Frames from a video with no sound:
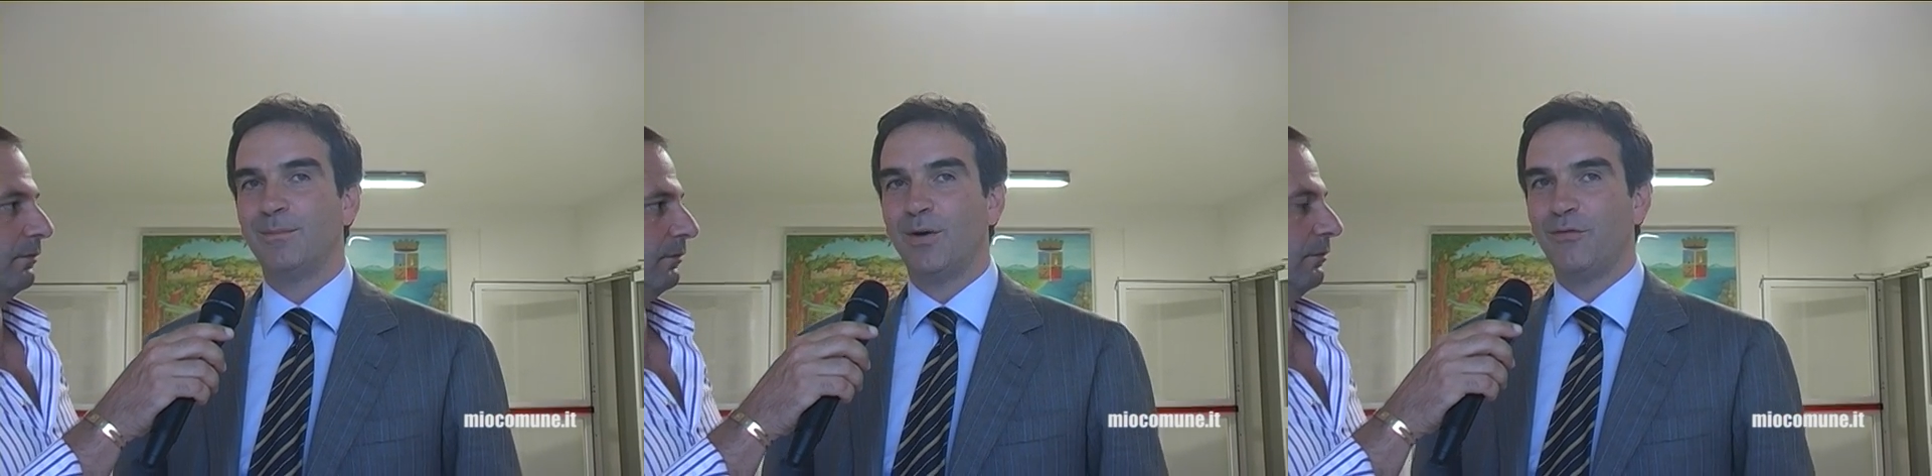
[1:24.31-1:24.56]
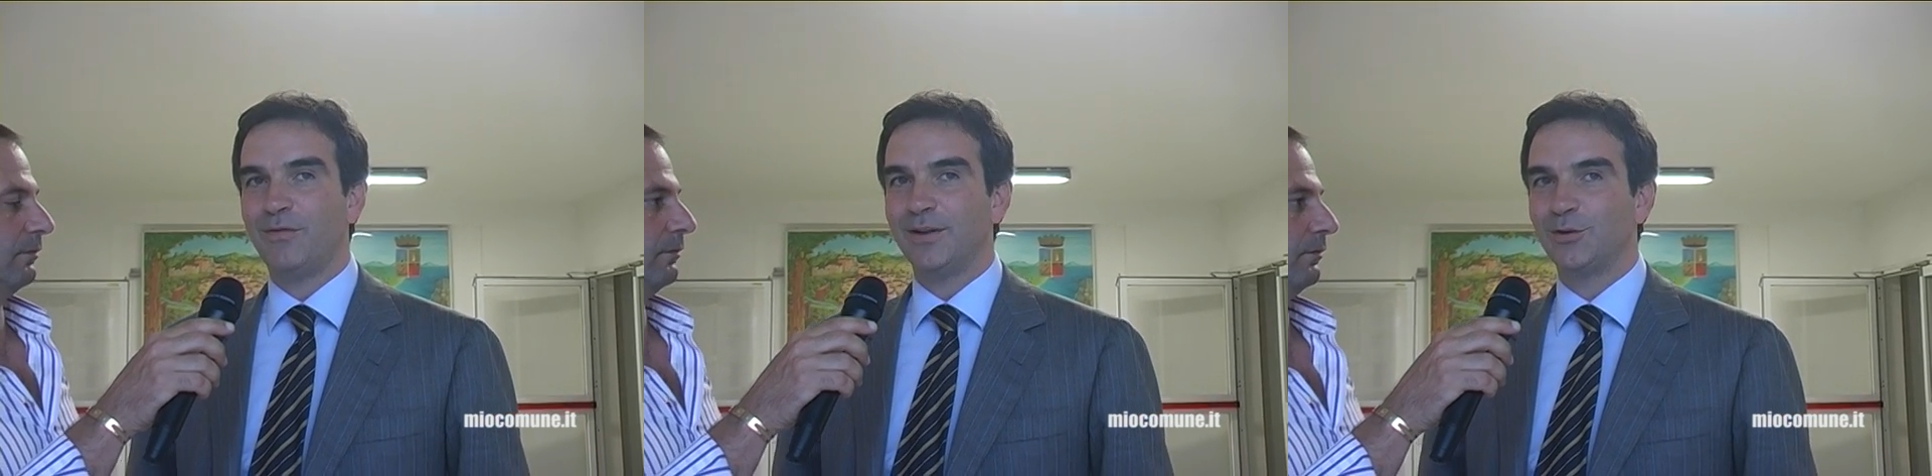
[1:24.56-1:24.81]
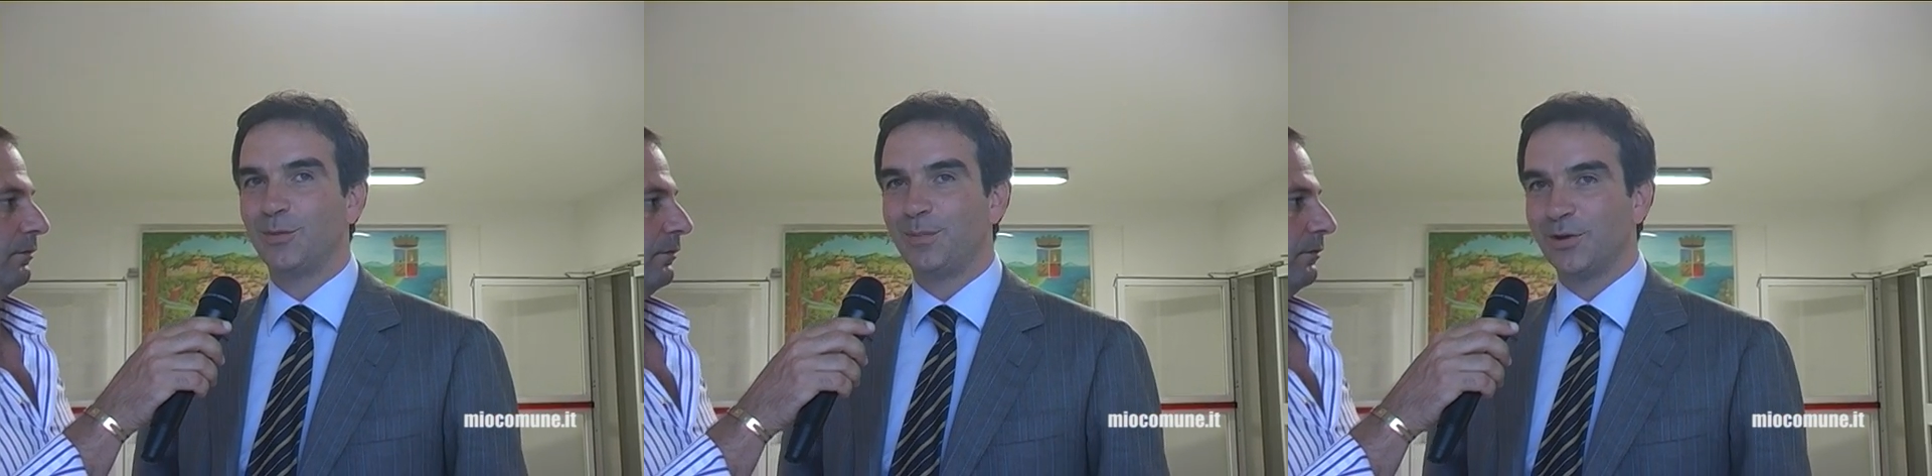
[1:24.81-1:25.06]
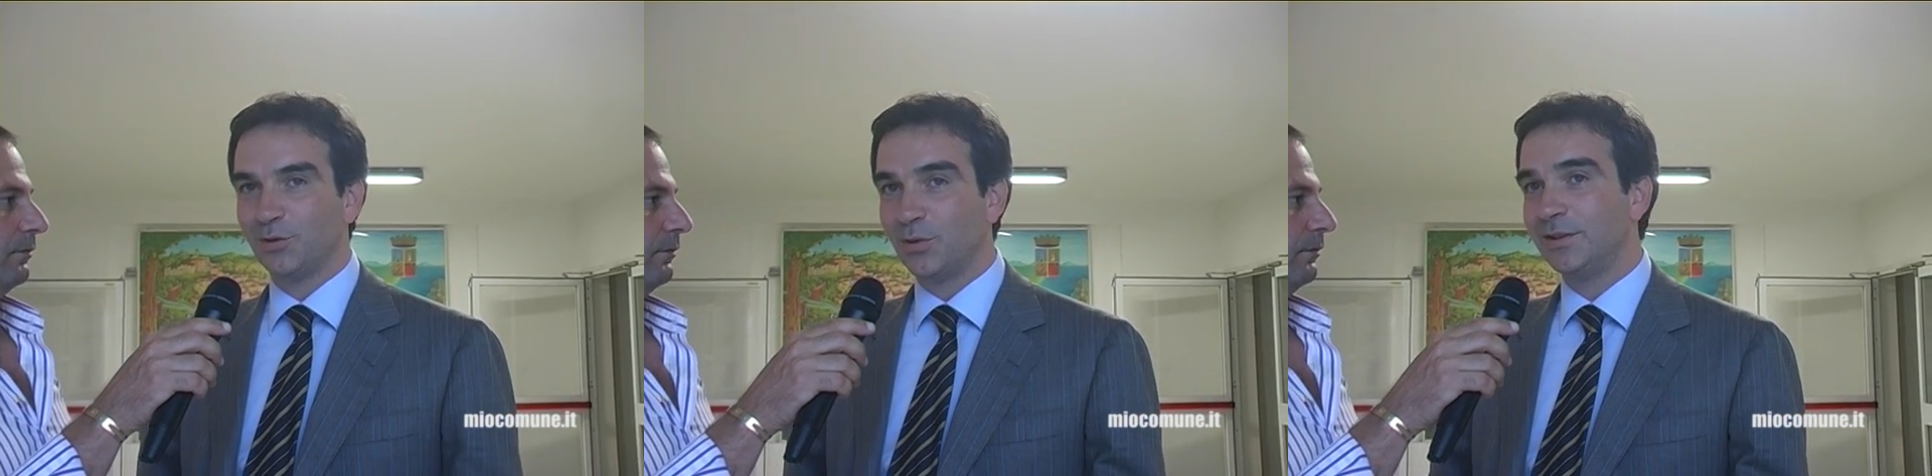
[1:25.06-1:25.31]
ma ho fatto
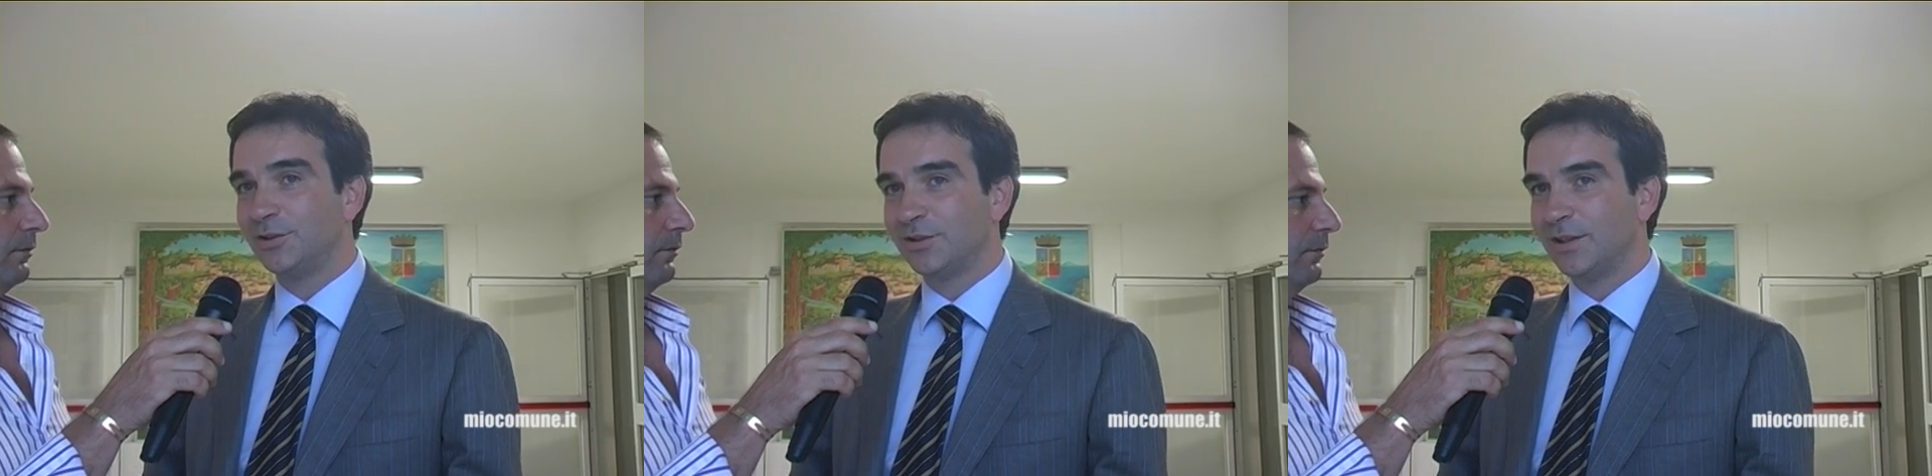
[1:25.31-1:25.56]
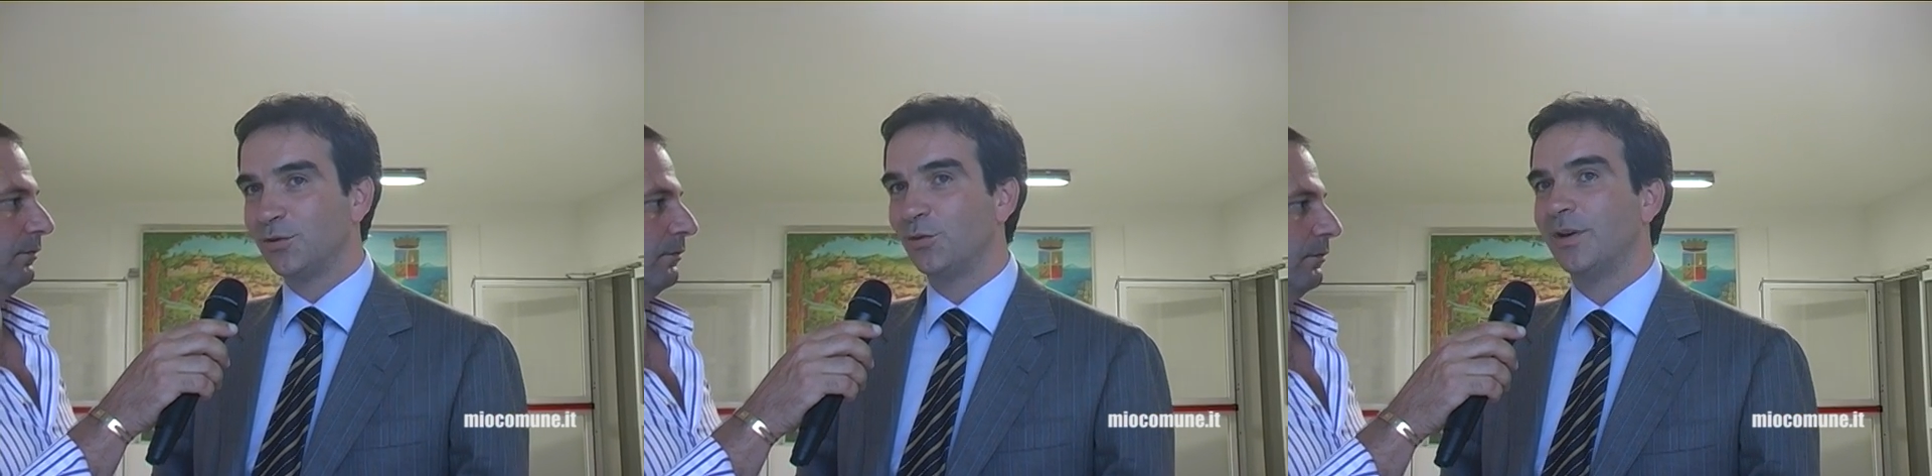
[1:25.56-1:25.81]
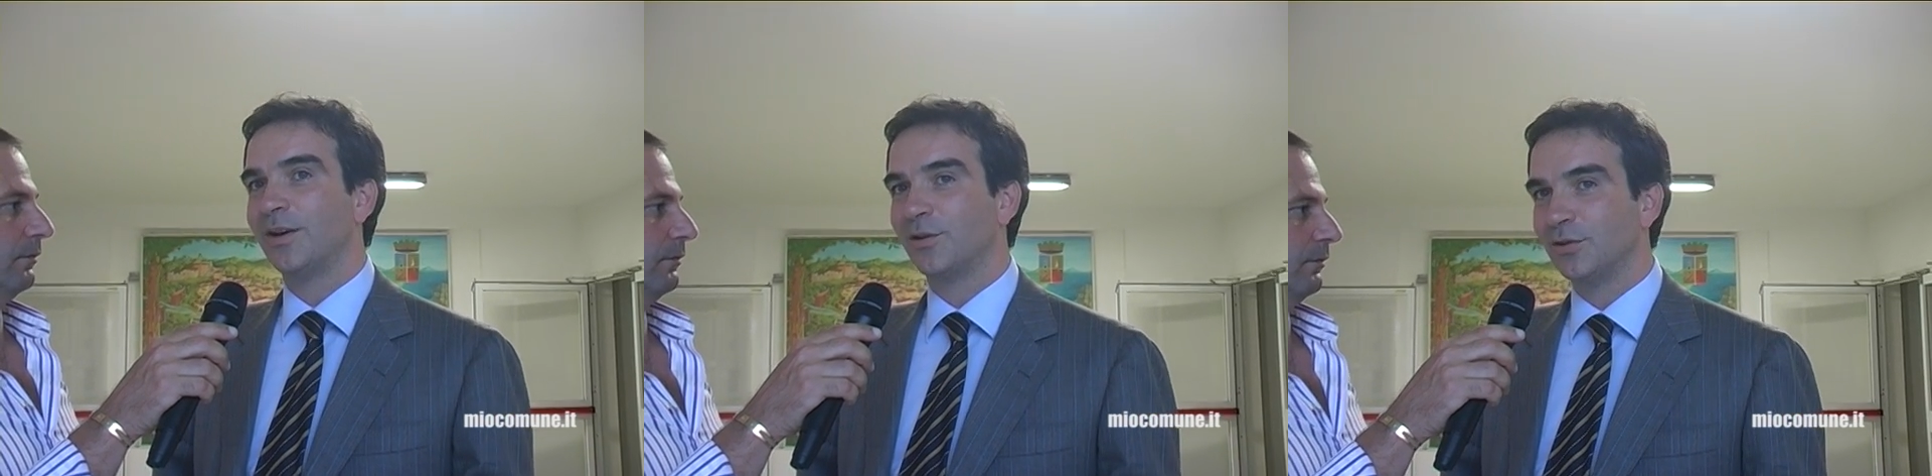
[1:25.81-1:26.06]
per due legislature